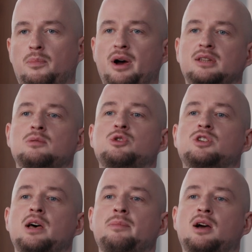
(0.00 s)
Поэтому
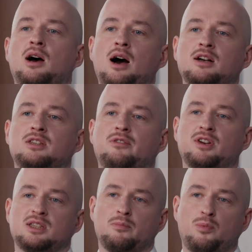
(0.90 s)
динамика акций
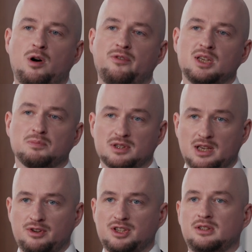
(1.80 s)
ВСМПУ эм «Ависма»
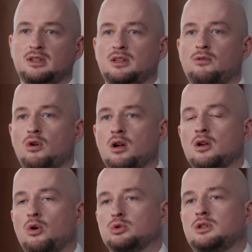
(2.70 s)
зависит от того,
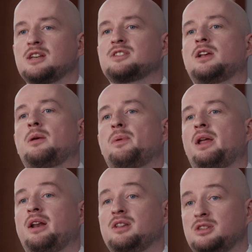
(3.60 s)
удастся ли
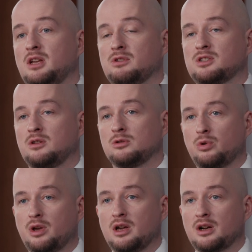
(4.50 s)
переориентироваться на
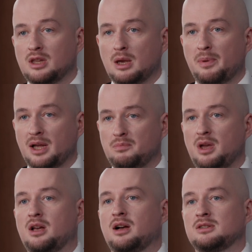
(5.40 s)
другие рынки при
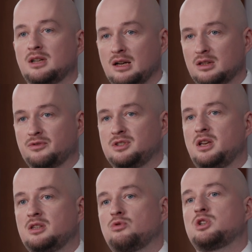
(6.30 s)
отмене контрактов с
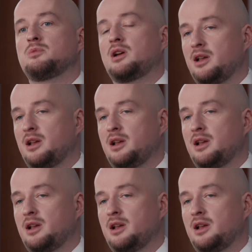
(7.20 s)
действующими